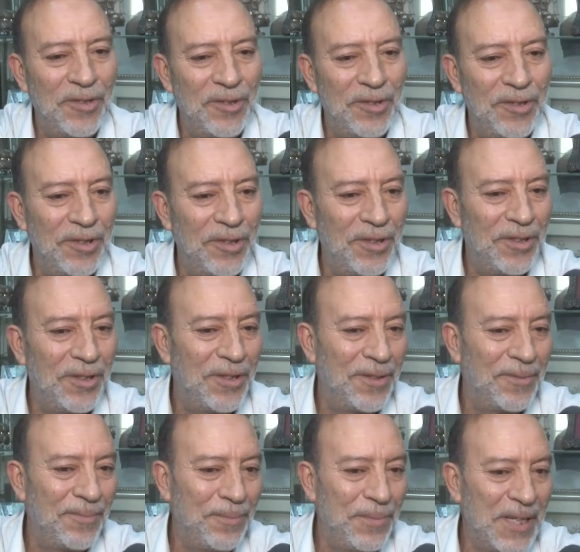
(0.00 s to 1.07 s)

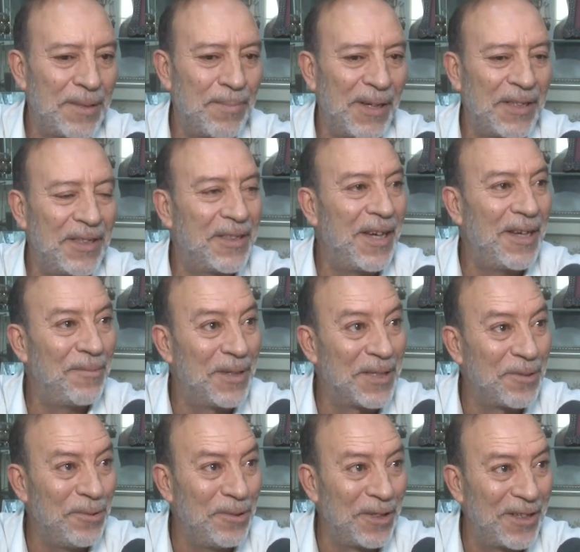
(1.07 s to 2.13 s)
وبالنسبه لقطاع
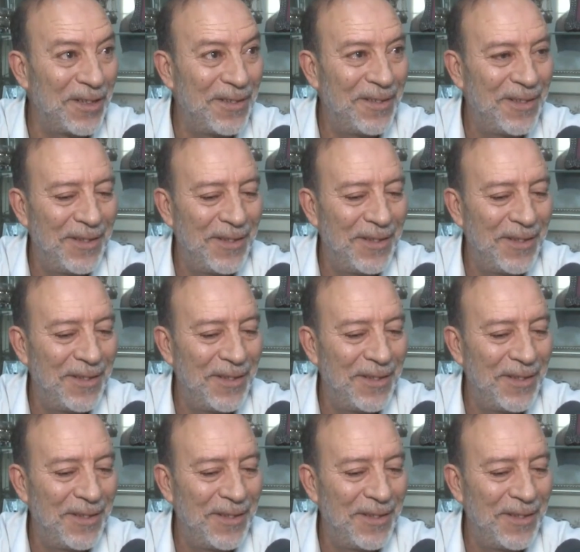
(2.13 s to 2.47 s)
المسوغ